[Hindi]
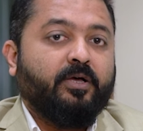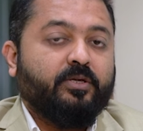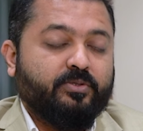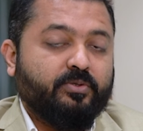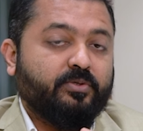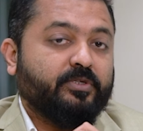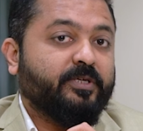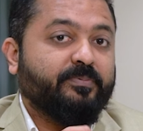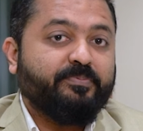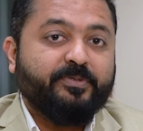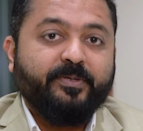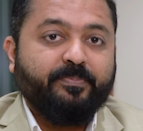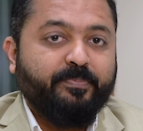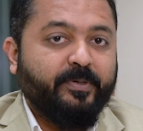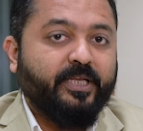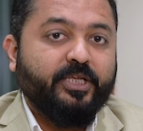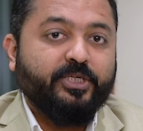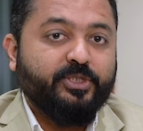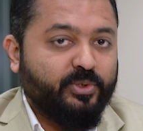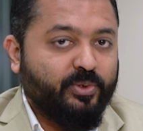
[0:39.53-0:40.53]
सो so, सबसे
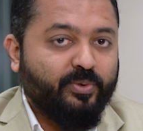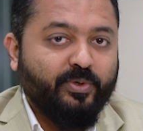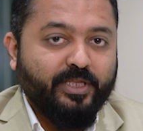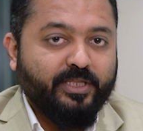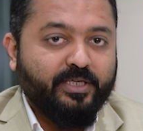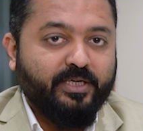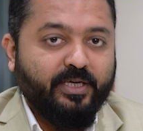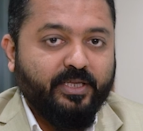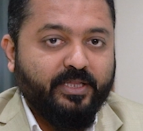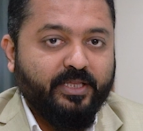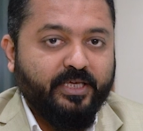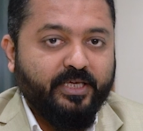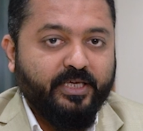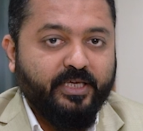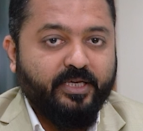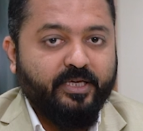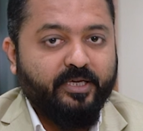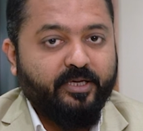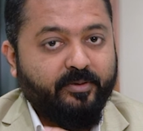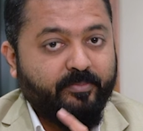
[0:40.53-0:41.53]
पहले शुरुआत करते
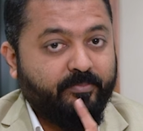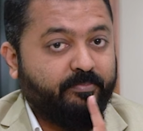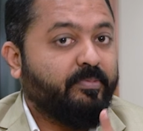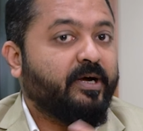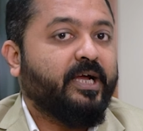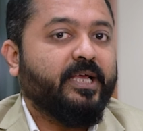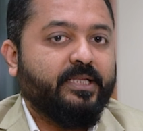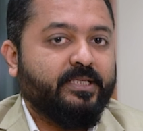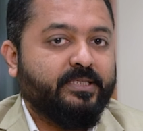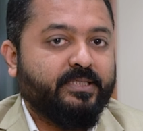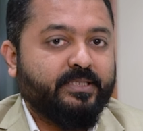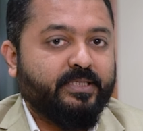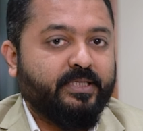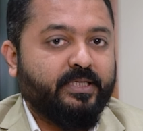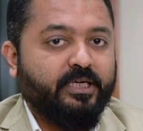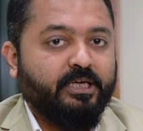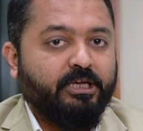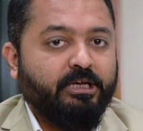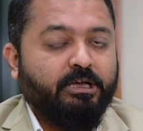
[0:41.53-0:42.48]
हैं पाइल्स से